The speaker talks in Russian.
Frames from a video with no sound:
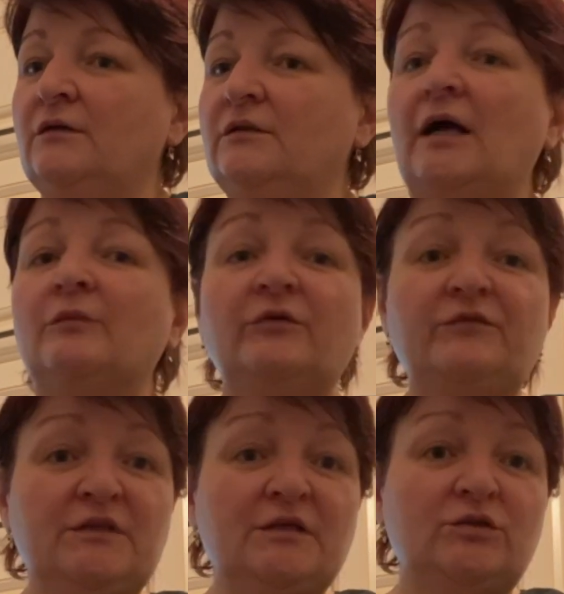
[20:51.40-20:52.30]
Так мы
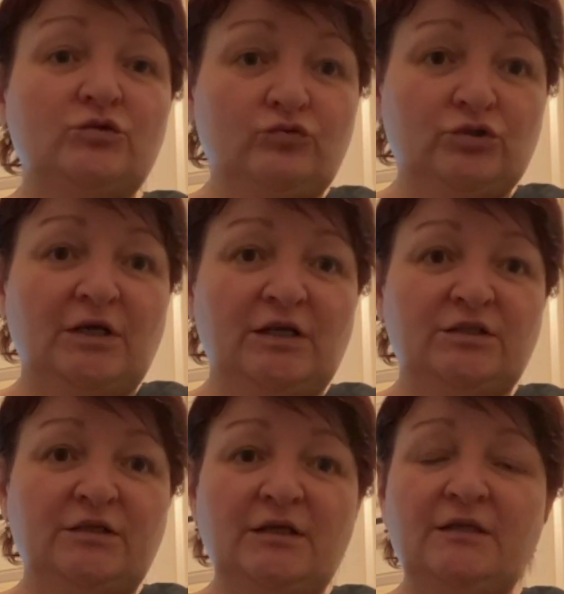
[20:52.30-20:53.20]
виделись тоже
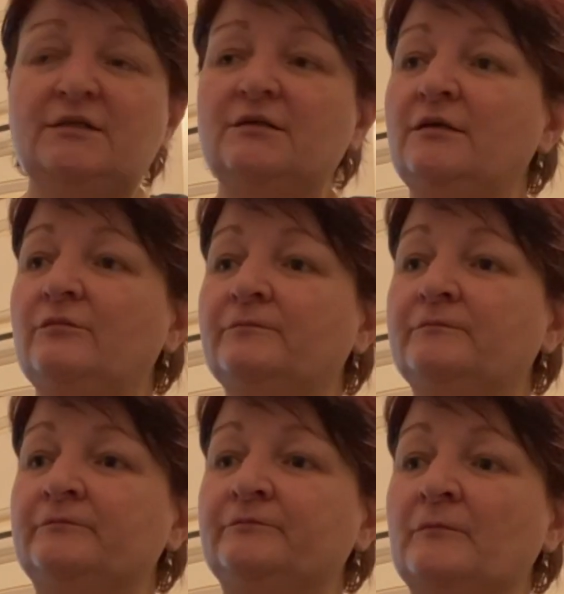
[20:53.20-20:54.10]
каждый день с ним.
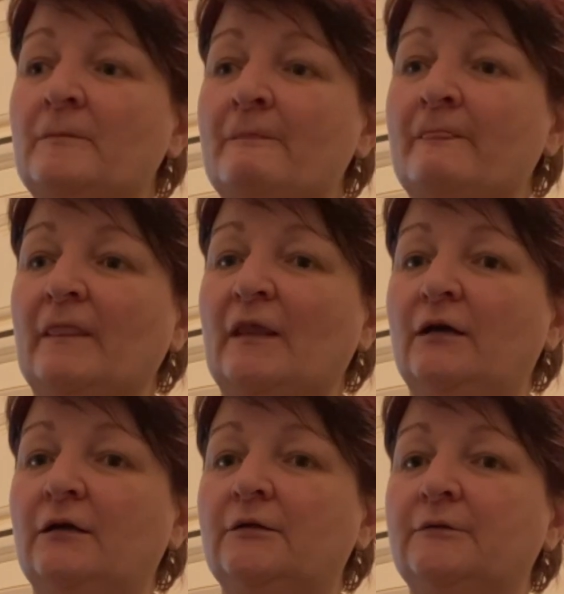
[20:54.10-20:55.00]

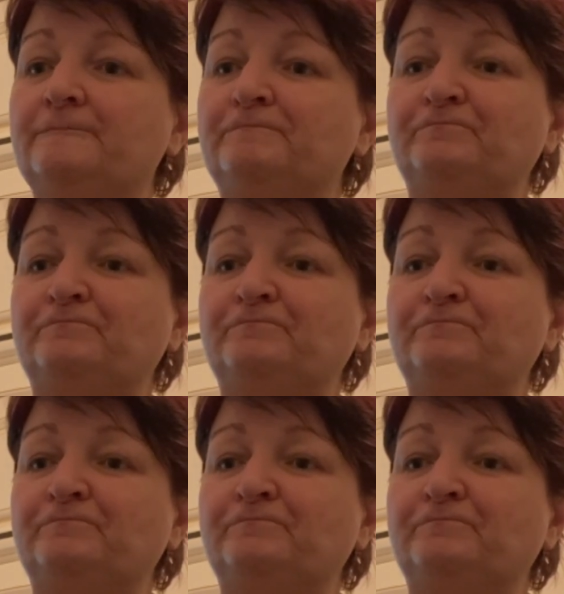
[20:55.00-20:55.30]
Эм,